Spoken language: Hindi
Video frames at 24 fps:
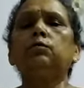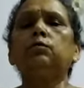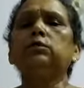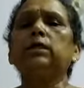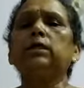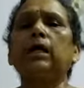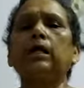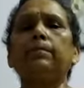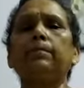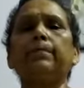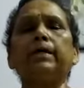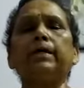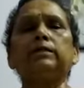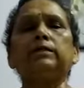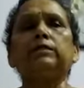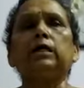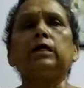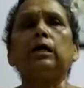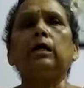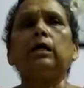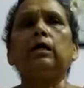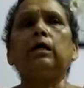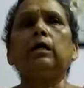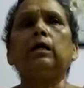वो सारा
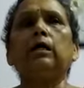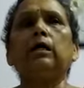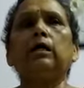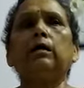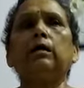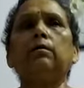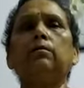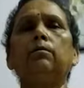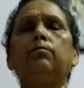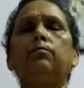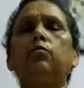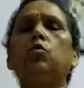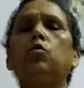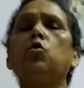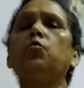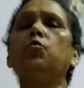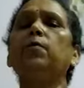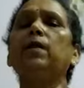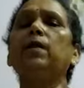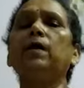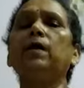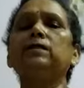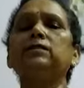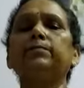पैसा
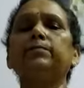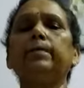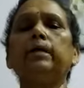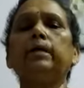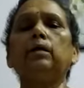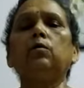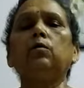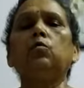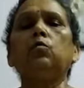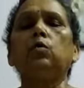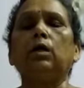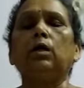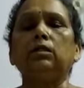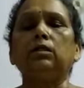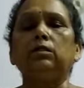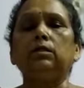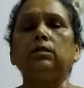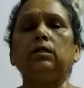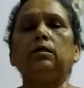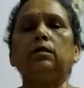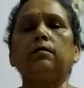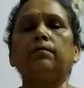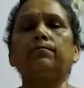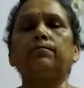भोग विलास में उड़ा
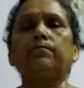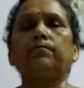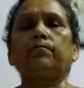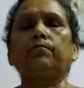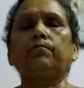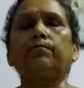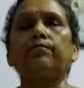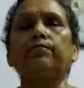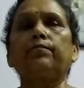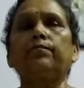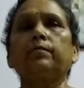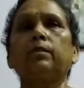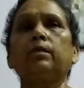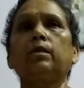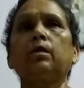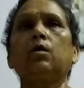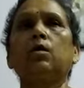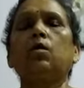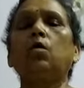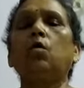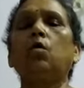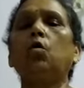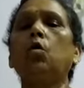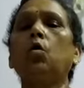
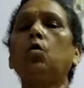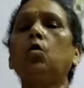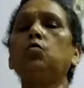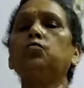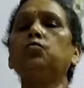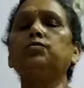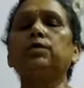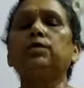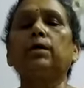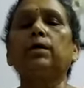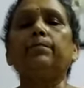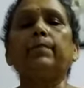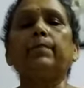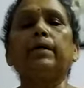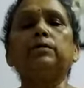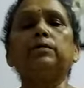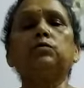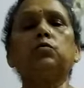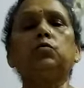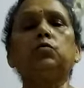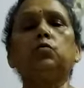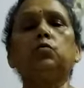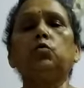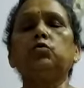दिया और उसके
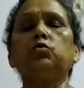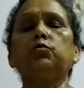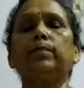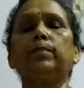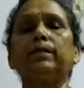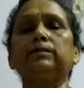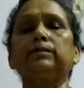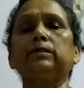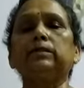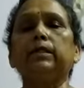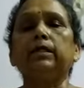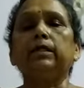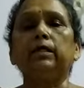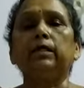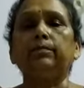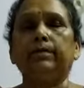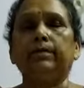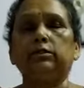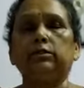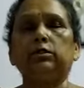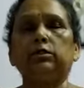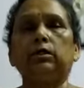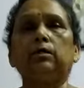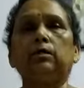पास कुछ पैसा
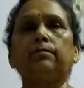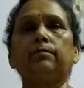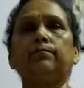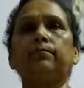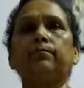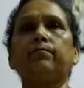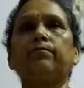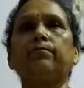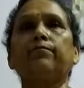नहीं बचा